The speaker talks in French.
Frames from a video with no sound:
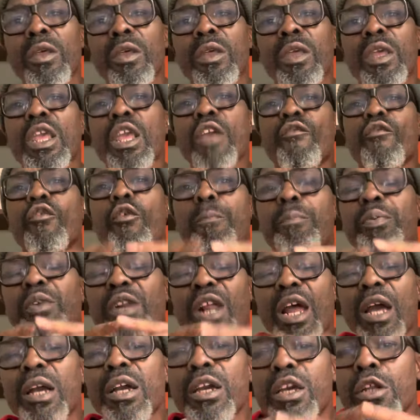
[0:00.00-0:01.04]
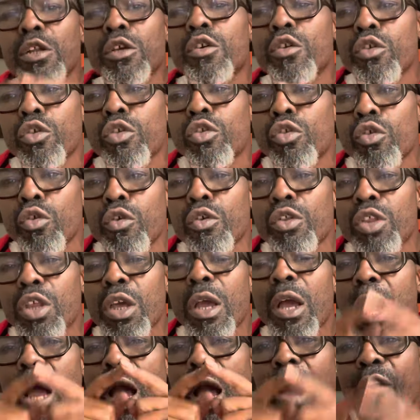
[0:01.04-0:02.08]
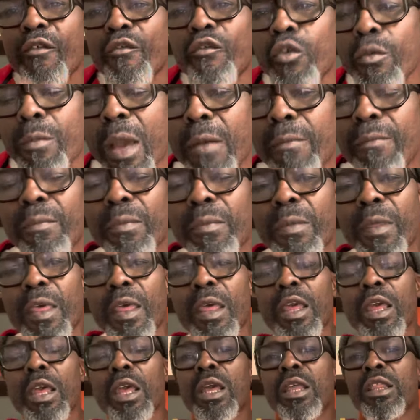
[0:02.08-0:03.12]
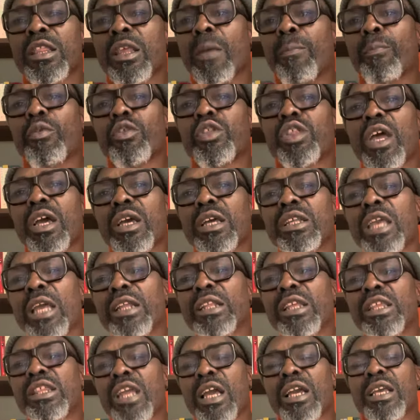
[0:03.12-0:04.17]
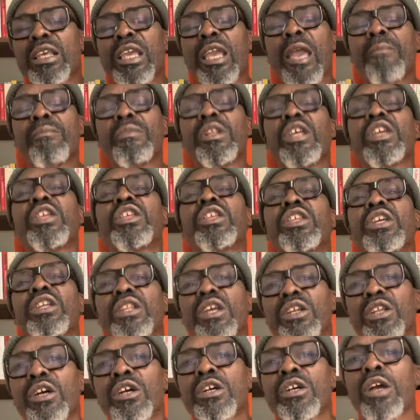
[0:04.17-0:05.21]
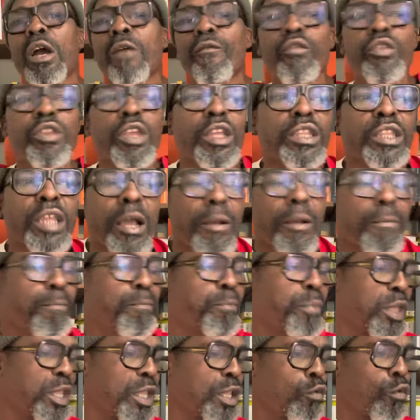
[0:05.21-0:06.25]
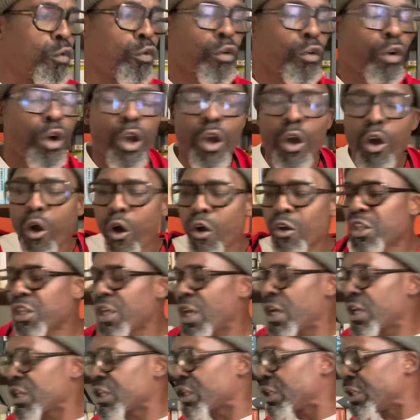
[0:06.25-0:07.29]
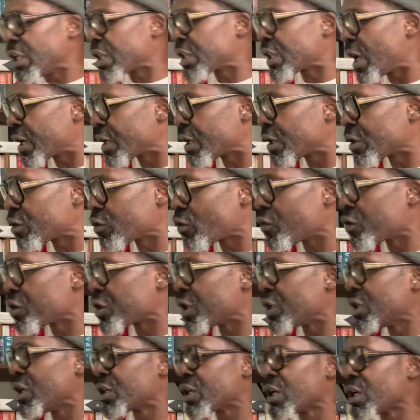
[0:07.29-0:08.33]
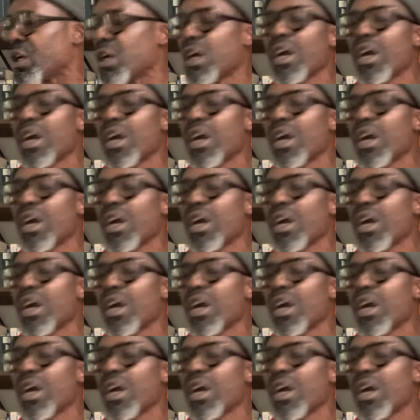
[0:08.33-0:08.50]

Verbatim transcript: Il vous prend quelque chose à vous-même. C'est pour ça qu'il y a des gens qui aiment les généreux. Quand vous êtes dans un pays où on cherche les gens qui sont généreux,